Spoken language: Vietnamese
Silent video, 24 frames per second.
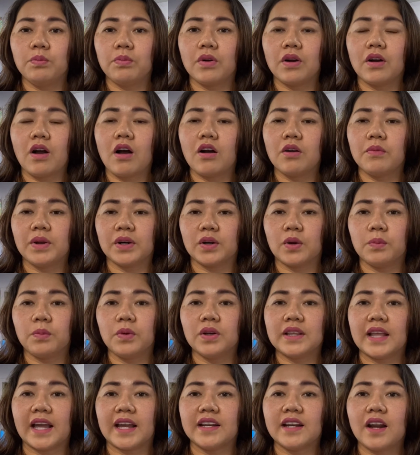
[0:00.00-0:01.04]
con mình cũng
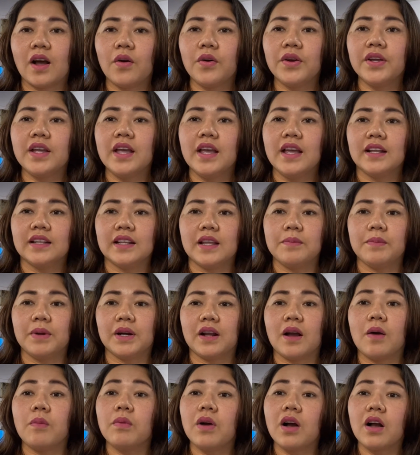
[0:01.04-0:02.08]
có thể nói, thì mình
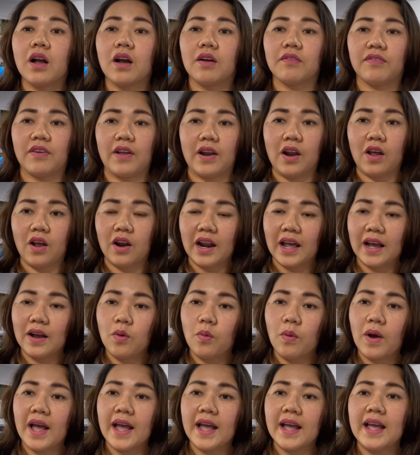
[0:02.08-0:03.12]
không có cần phải lo lắng
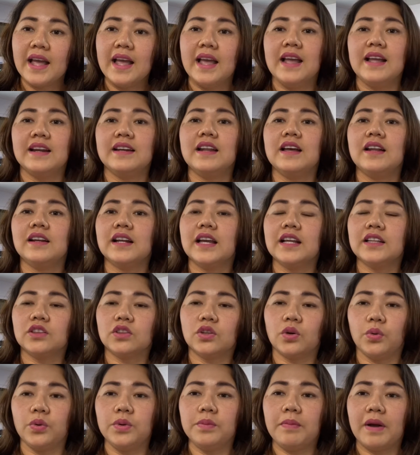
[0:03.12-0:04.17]
quá. Nên cái
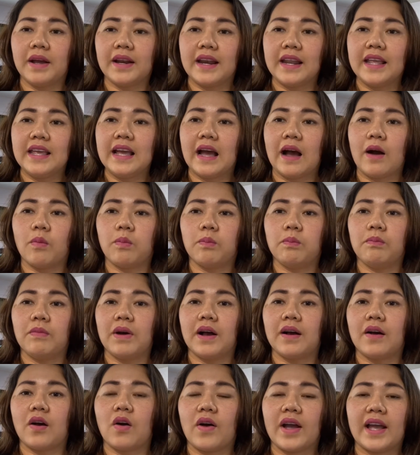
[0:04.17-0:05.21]
tuổi mà đi học mà
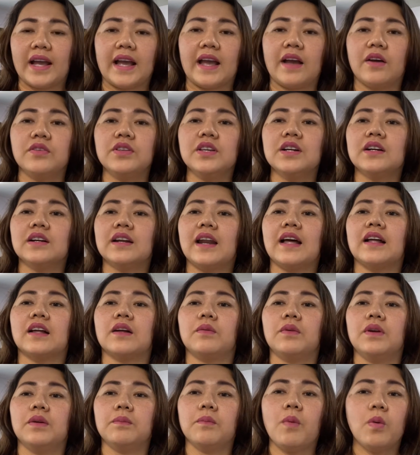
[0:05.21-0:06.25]
hoàn hảo nhất là
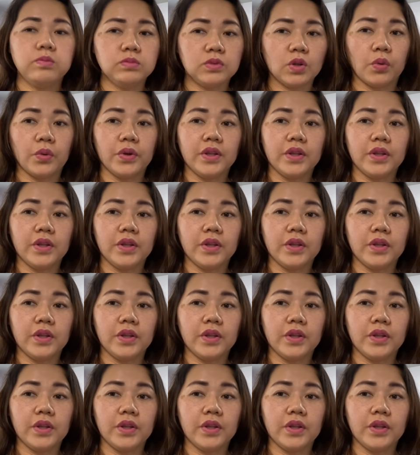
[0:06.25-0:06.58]
4 tuổi.